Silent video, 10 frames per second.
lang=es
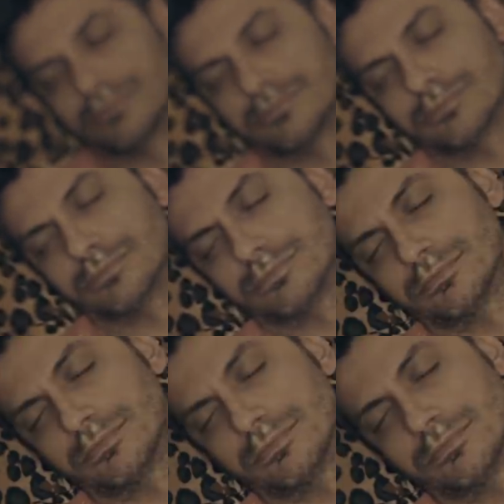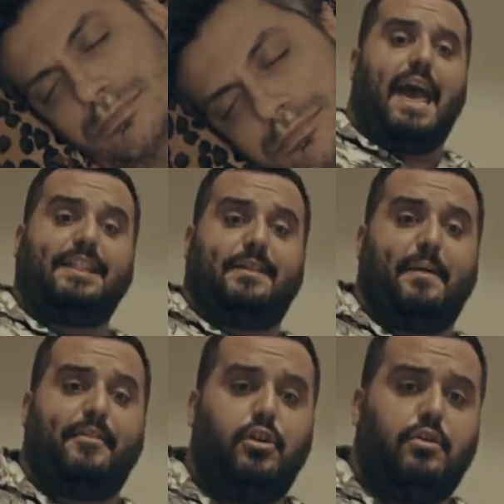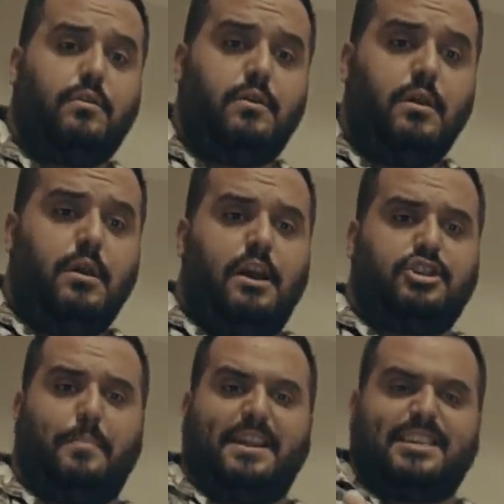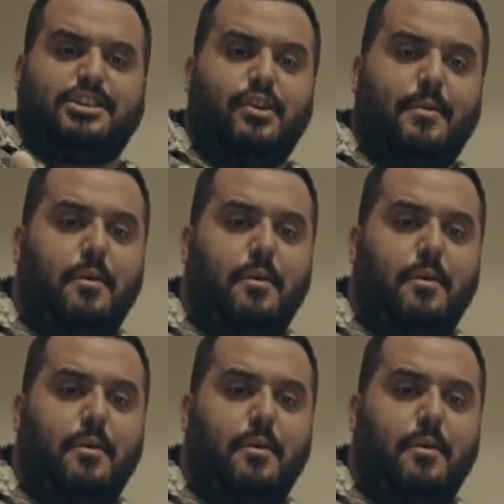esa basura. Agente Padrón, esto parece ser una